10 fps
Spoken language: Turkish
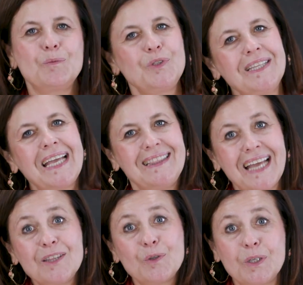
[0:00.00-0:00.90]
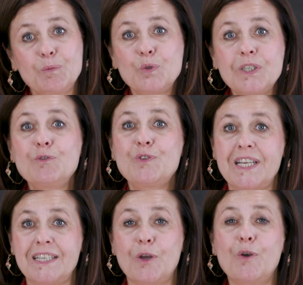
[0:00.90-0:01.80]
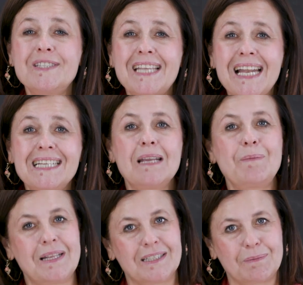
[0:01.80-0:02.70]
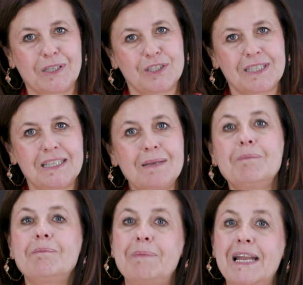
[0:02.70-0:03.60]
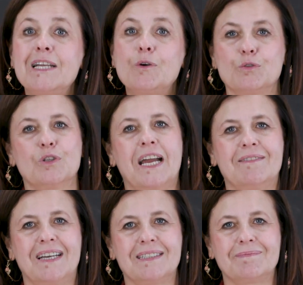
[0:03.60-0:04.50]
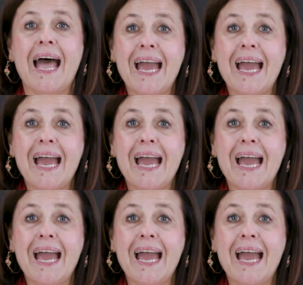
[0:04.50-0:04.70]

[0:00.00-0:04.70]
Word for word: Bu nedenden dolayı bunların üzerinde özellikle belirtmek istediğim belli konular var.